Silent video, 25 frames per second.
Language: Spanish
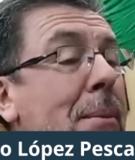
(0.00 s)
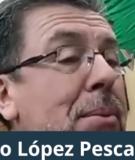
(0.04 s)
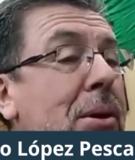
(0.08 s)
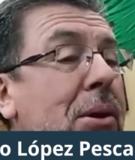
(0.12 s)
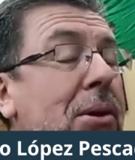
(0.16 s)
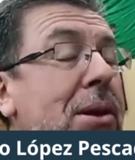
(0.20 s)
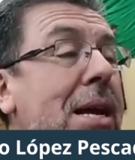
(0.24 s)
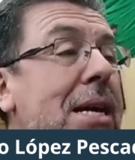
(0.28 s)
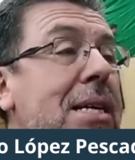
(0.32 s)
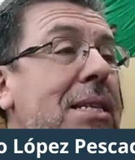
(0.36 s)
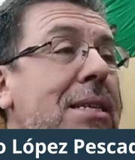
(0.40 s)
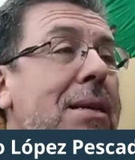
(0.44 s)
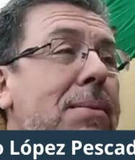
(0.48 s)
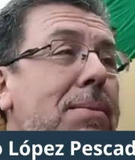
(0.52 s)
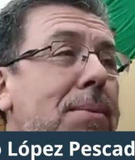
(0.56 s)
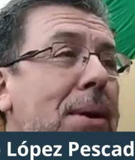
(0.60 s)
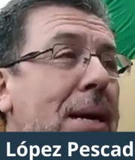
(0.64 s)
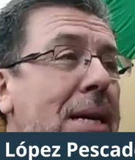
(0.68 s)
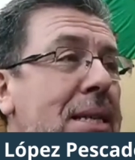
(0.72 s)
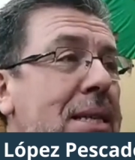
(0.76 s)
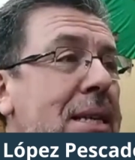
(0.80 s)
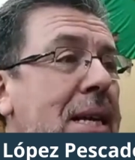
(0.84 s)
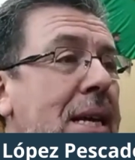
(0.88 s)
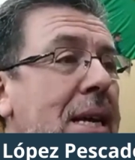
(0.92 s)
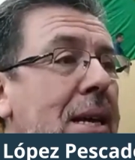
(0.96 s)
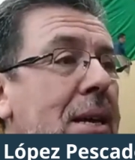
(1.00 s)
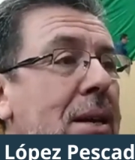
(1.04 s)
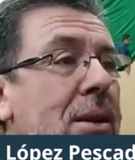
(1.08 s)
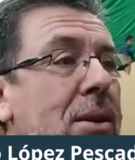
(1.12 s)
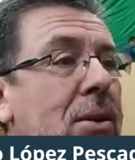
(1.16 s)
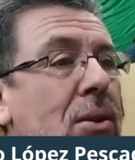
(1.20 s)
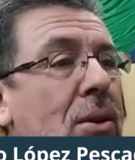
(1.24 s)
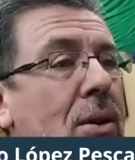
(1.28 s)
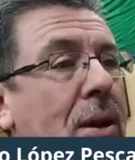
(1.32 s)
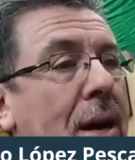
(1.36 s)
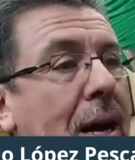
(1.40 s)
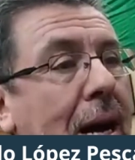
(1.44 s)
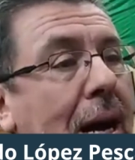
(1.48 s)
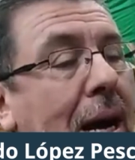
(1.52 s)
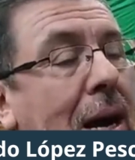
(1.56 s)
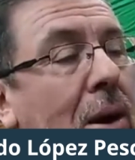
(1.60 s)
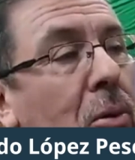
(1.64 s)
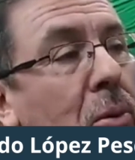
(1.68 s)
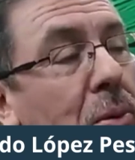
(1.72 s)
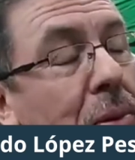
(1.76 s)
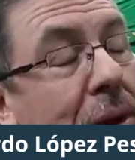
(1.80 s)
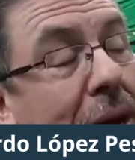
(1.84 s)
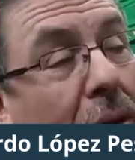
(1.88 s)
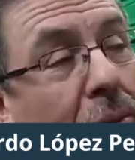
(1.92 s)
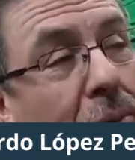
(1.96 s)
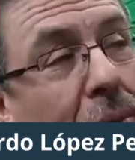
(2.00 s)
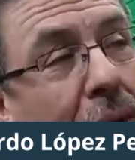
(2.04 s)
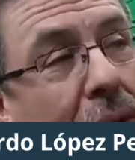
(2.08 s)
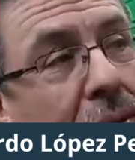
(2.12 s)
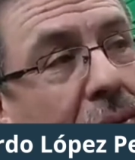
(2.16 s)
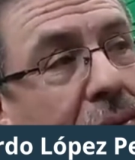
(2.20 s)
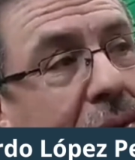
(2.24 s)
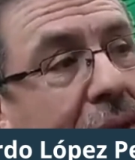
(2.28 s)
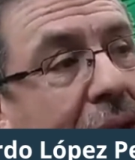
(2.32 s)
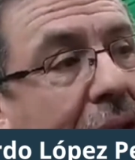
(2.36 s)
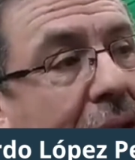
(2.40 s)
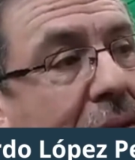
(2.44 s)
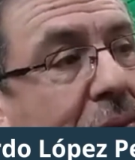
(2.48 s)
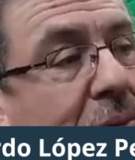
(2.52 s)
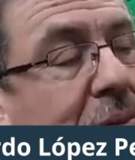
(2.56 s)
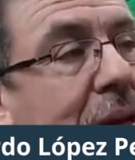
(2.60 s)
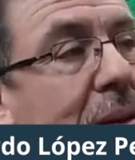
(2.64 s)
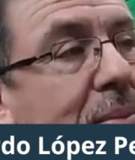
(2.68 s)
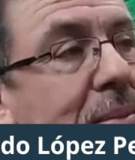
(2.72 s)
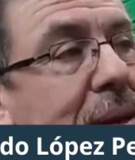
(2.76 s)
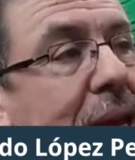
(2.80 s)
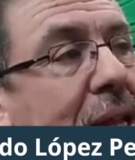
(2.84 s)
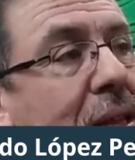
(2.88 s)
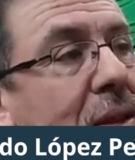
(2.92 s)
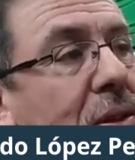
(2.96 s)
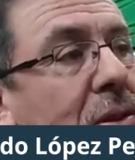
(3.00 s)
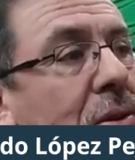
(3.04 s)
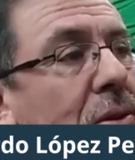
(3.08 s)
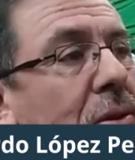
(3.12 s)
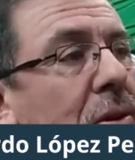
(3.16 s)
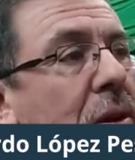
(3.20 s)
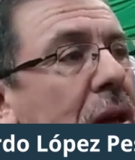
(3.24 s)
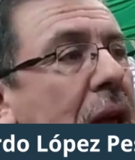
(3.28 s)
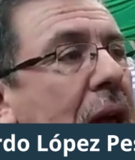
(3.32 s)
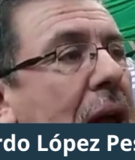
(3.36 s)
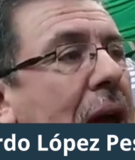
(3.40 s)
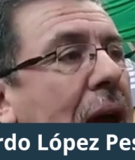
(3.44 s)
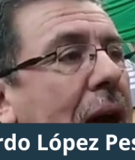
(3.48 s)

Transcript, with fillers: pero ya es en base a un acuerdo del ayuntamiento,